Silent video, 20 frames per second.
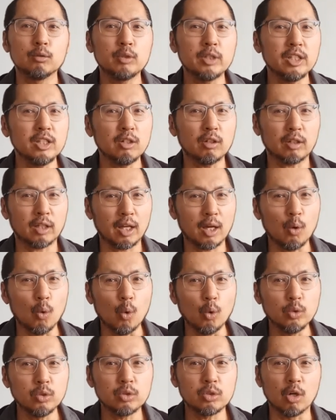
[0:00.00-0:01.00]
우리 이렇게
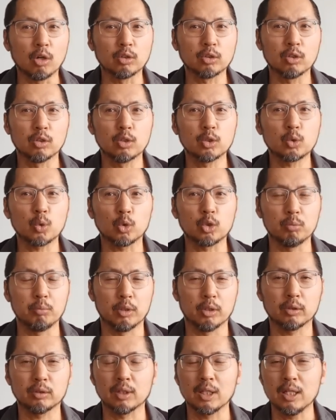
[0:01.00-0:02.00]
온 정성을
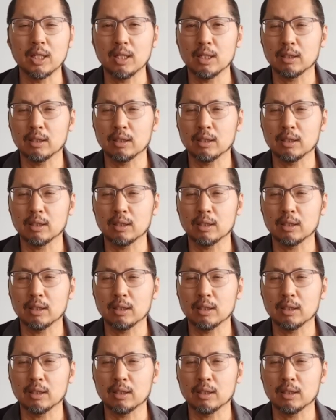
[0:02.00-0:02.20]
쏟으며